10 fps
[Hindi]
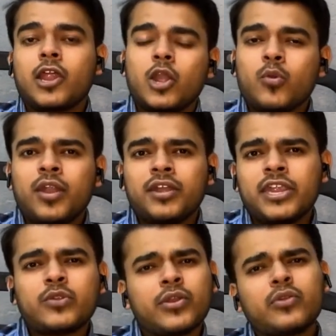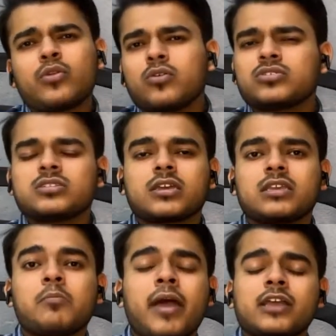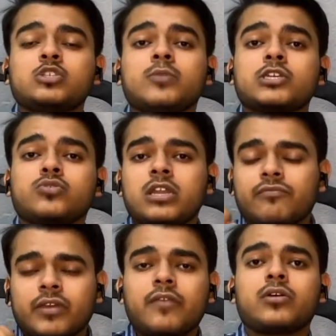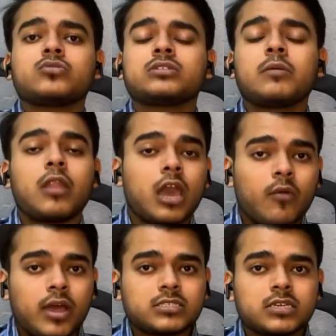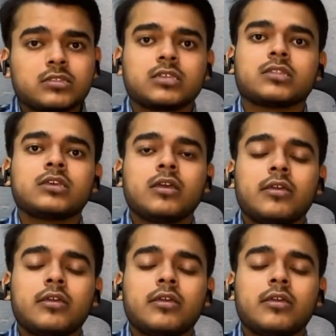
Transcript: ट्वेंटी ट्वेंटी टू थाउजेंड तक की मैक्स टू मैक्स ट्वेंटी फाइव थाउजेंड की आप लगवा सकते थे